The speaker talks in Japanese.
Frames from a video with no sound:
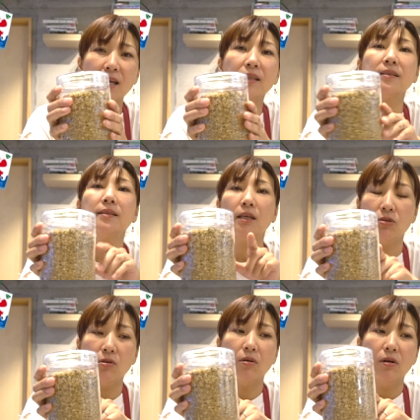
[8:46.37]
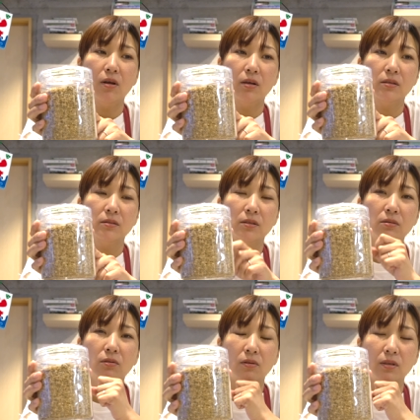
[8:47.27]
なんですけど、
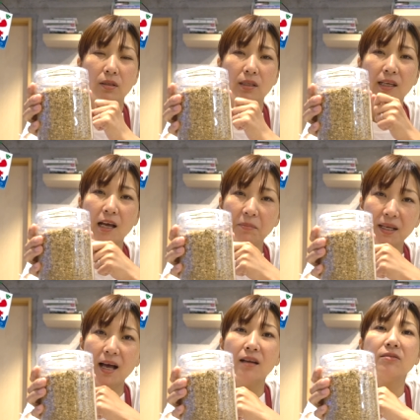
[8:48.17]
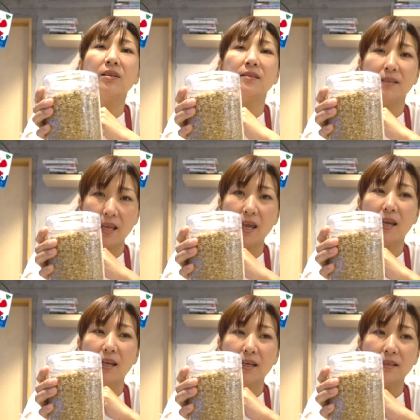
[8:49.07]
ちょっと苦みがあるんですね。
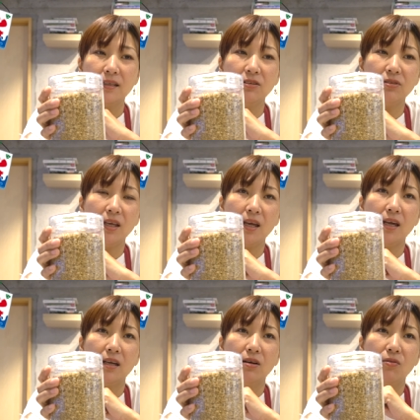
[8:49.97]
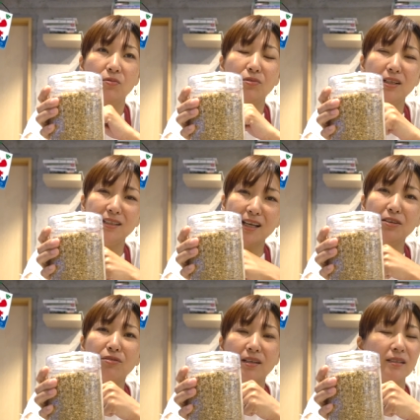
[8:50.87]
なので本当に痛
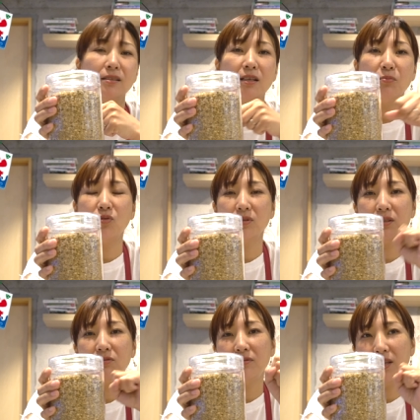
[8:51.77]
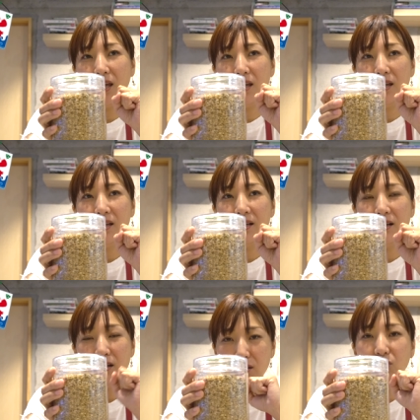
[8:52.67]
い時は全然もうシングルで
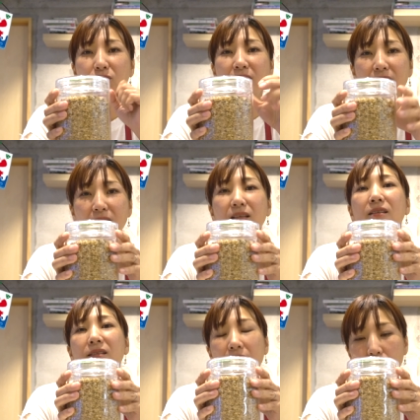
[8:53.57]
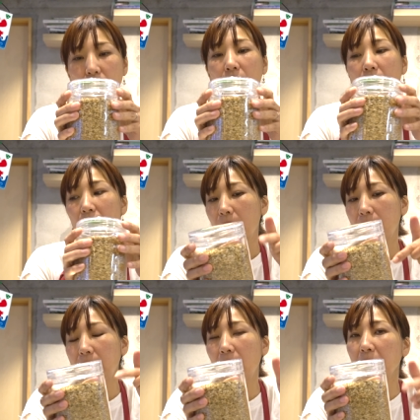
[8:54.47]
ガーって飲んじゃっていいんですけど、
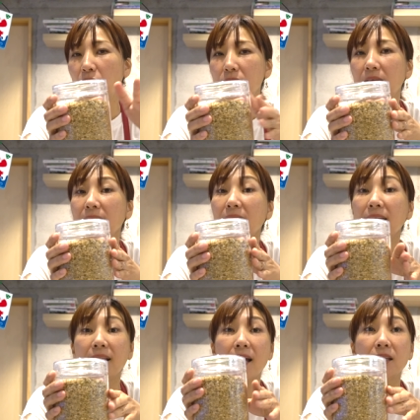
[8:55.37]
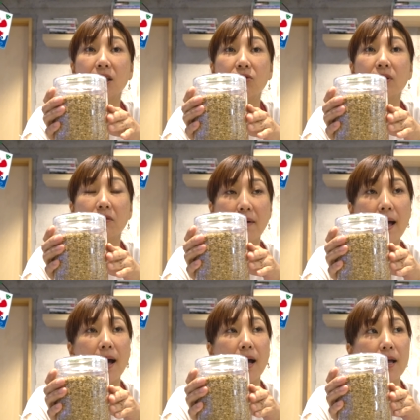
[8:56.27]
苦みを抑えたいなって時
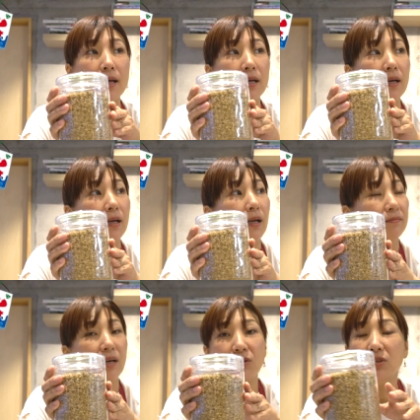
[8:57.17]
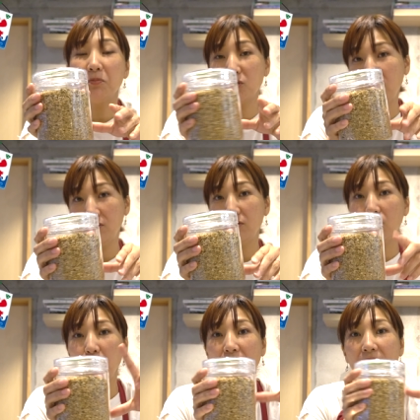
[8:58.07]
はまあ、ルイボス
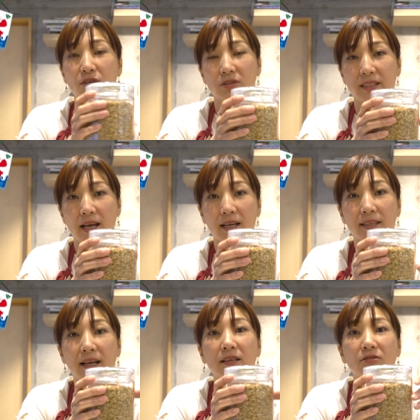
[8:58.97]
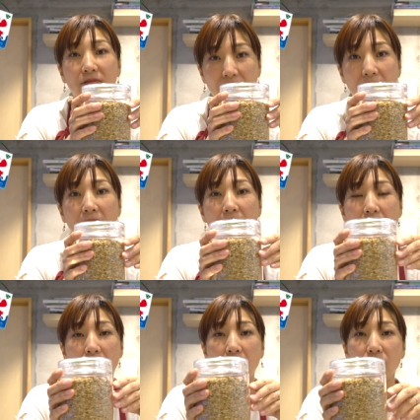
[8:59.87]
とブレンドしてあげたりとか、
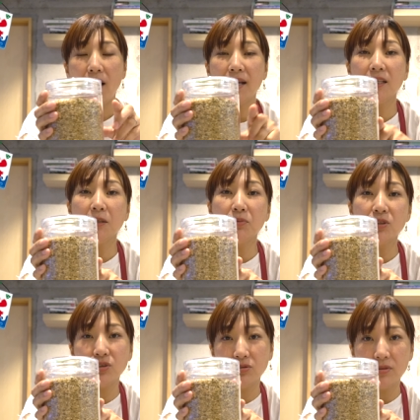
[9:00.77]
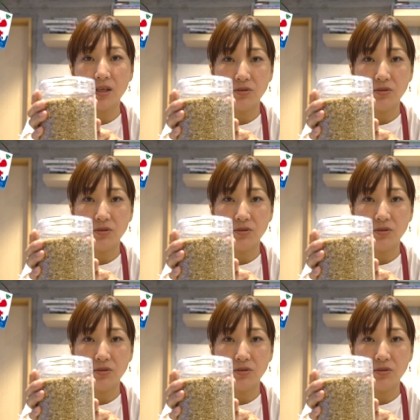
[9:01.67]
あとハニーブッシュって